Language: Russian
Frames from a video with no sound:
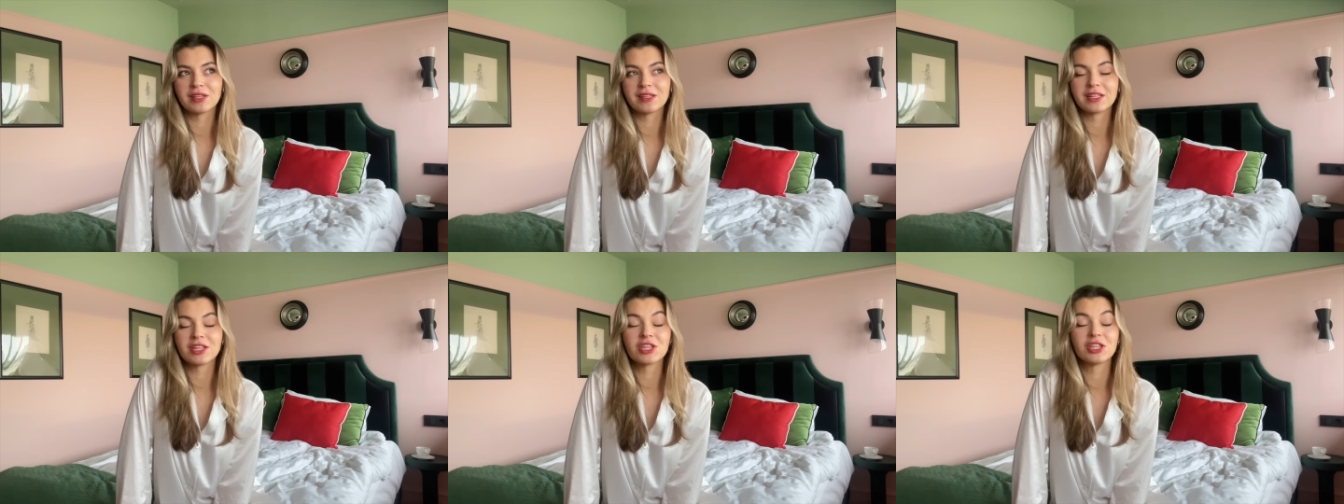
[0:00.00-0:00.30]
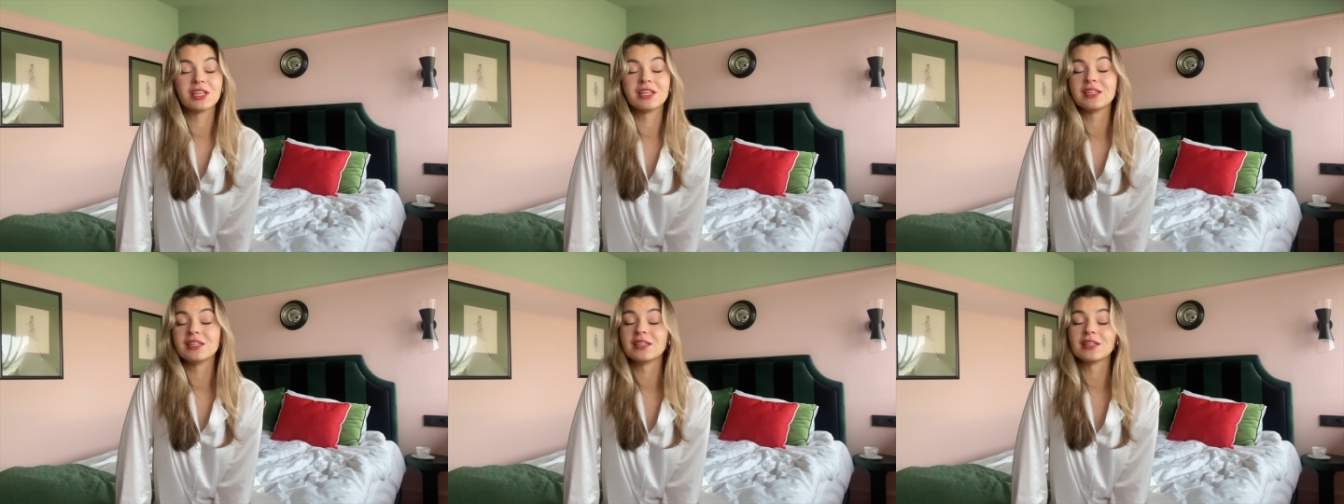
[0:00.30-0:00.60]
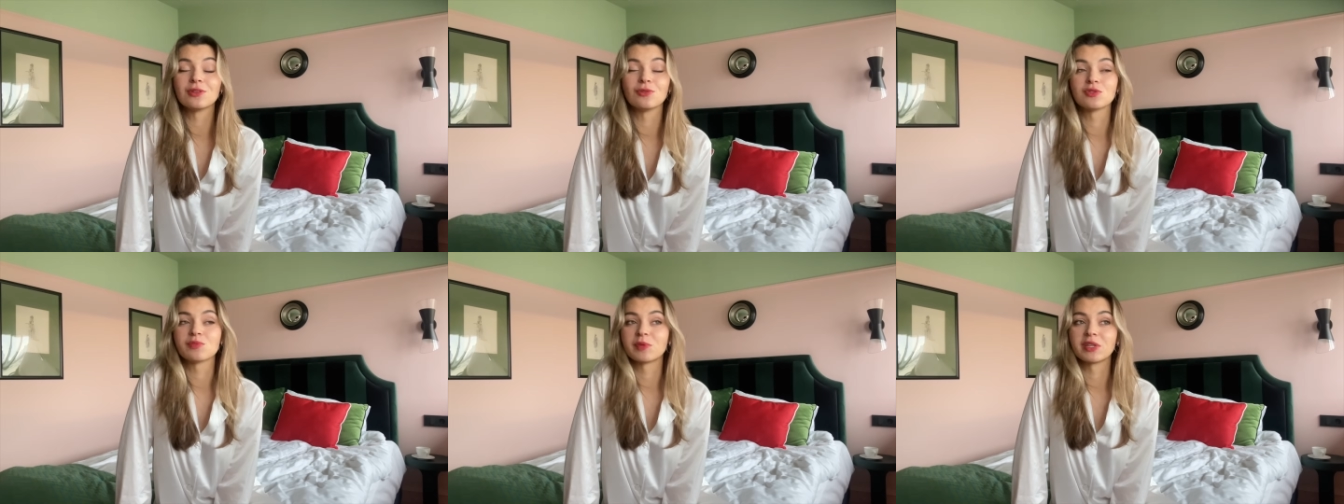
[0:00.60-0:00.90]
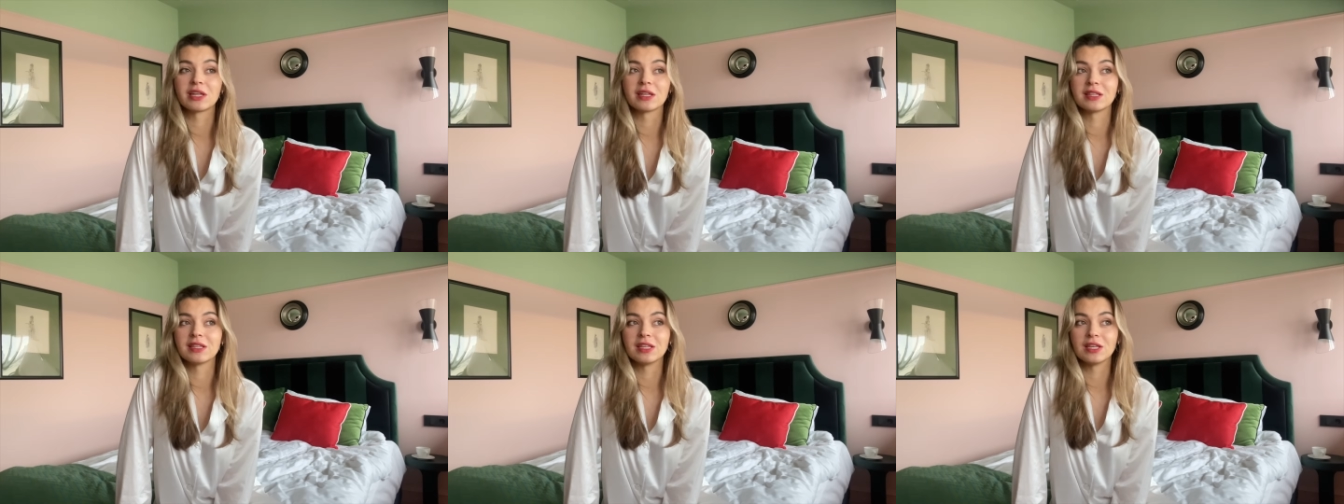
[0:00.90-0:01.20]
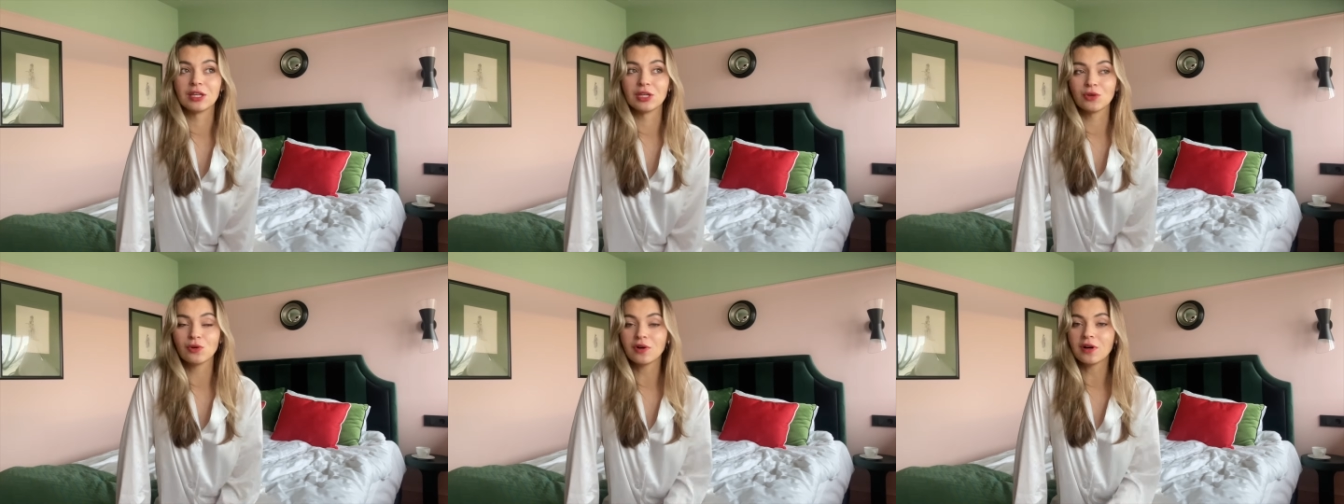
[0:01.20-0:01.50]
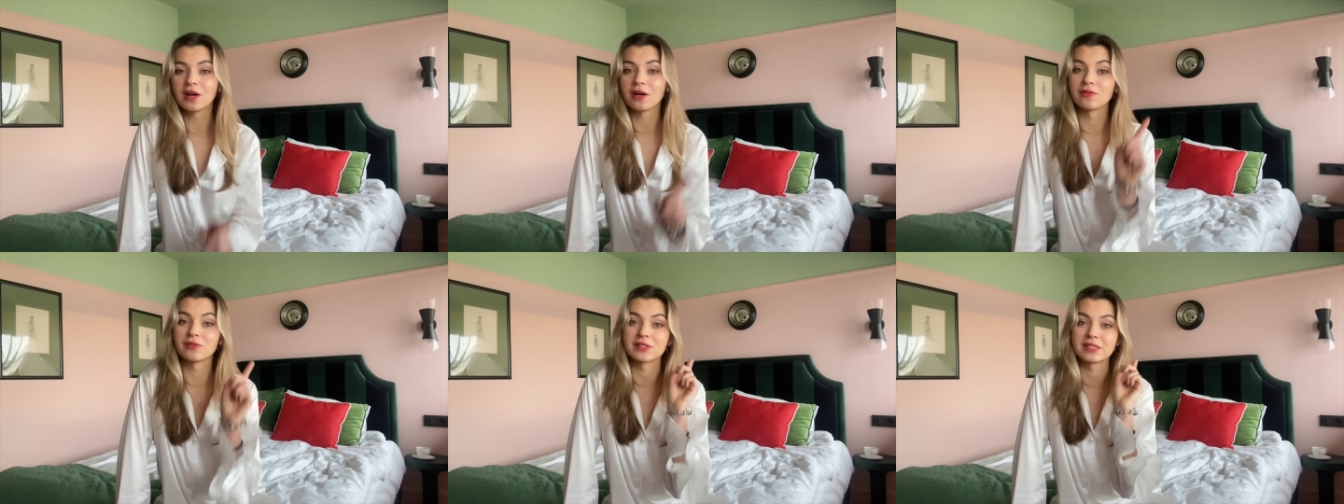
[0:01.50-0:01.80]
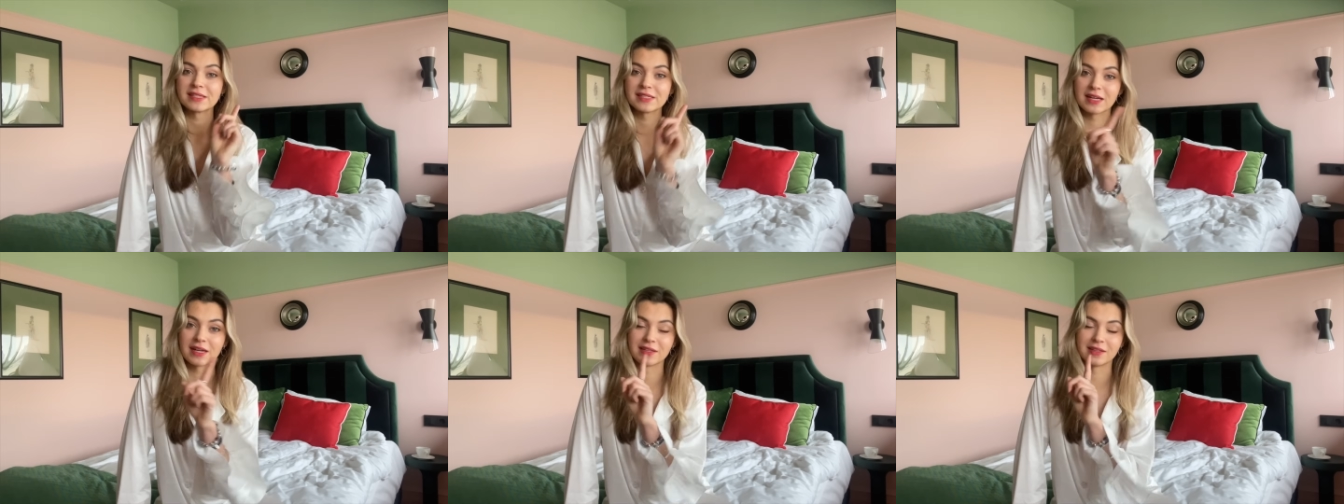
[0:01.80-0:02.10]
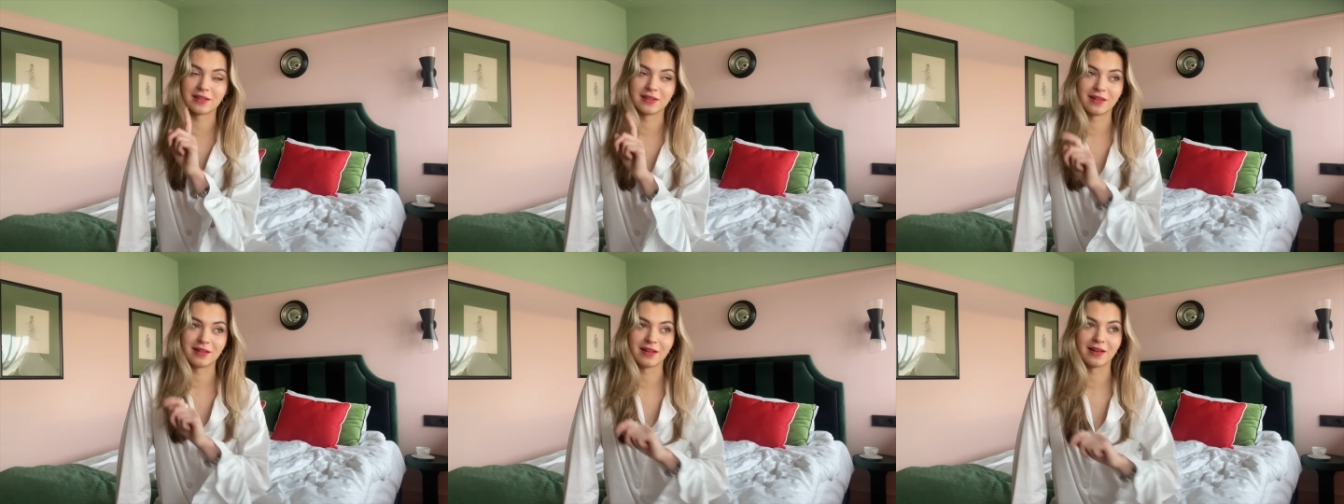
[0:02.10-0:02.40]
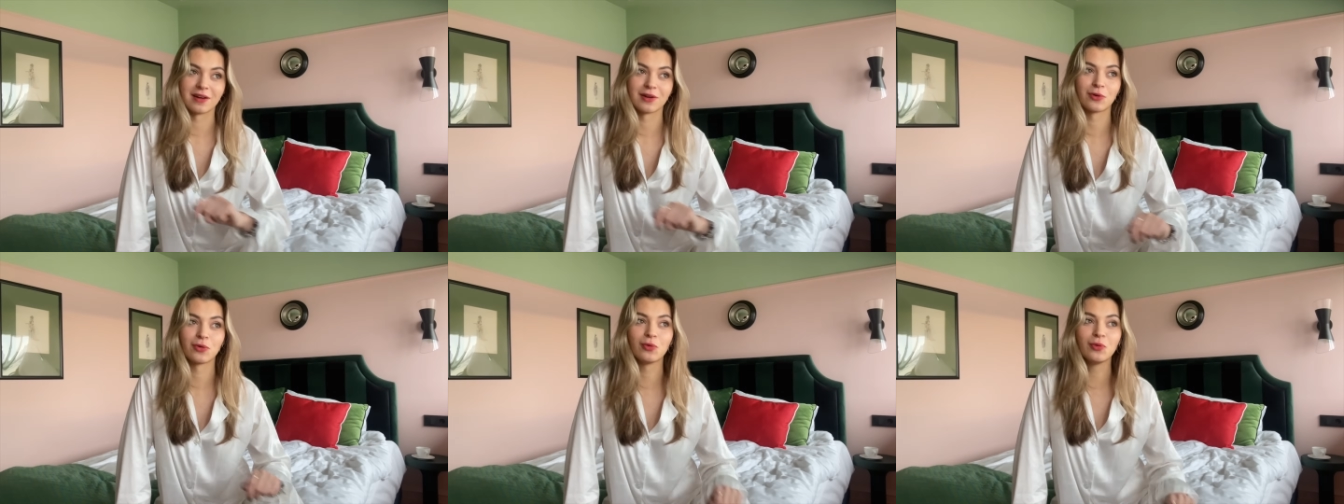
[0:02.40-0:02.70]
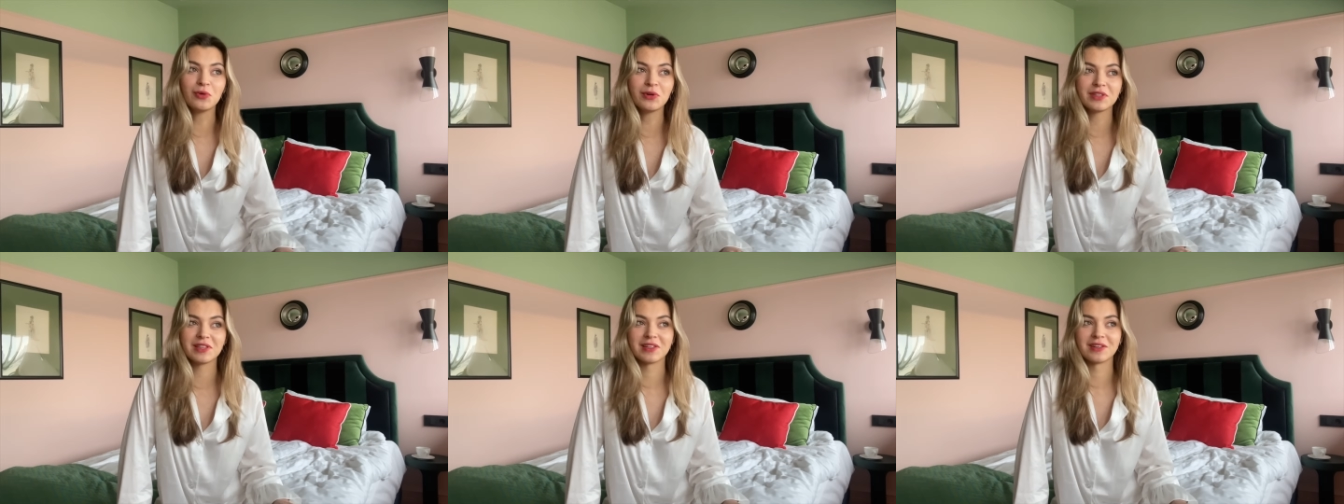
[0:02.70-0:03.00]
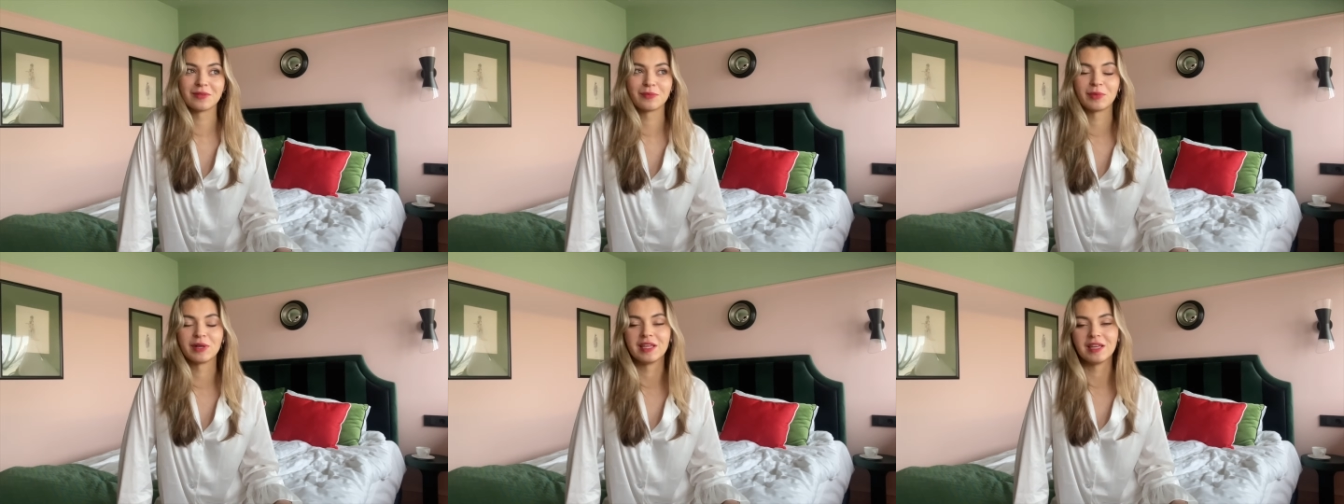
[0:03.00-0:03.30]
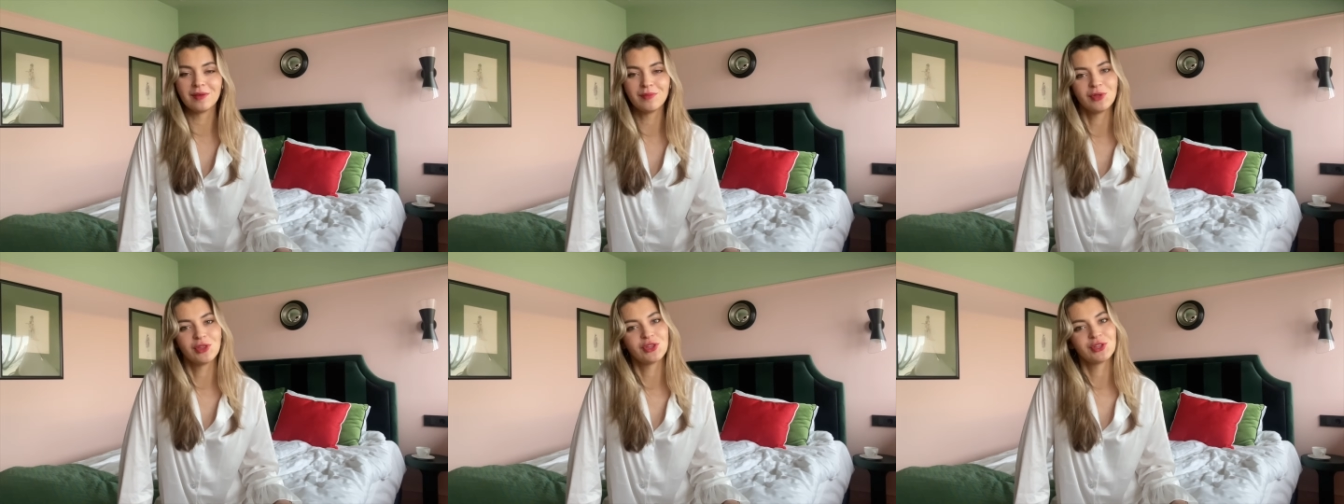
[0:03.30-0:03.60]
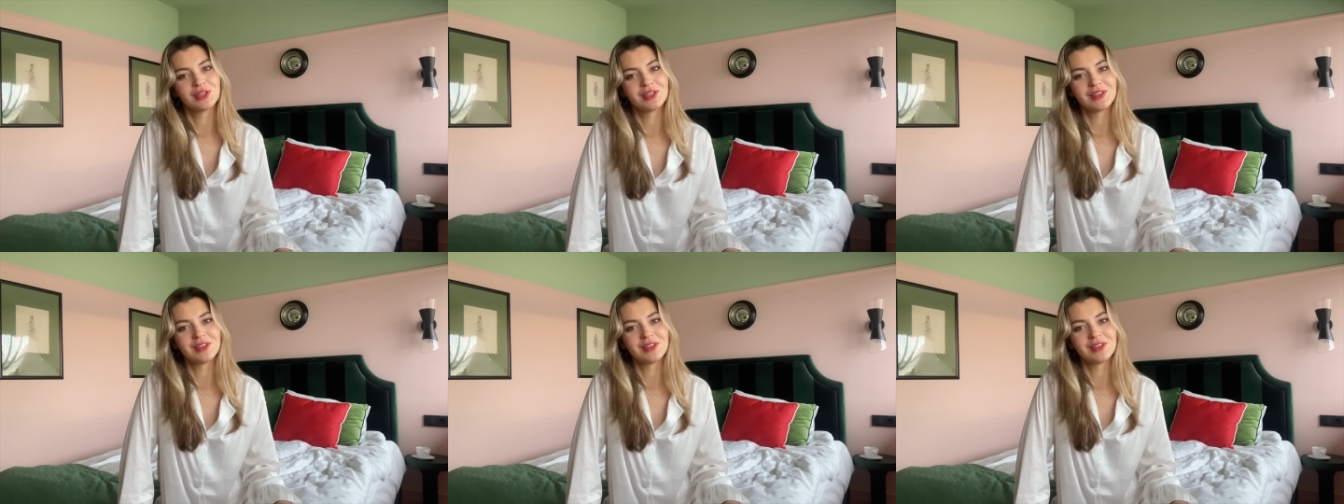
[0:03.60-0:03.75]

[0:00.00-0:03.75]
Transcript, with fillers: Точнее, еду смотреть не ее, а фасад для кухни моей мечты.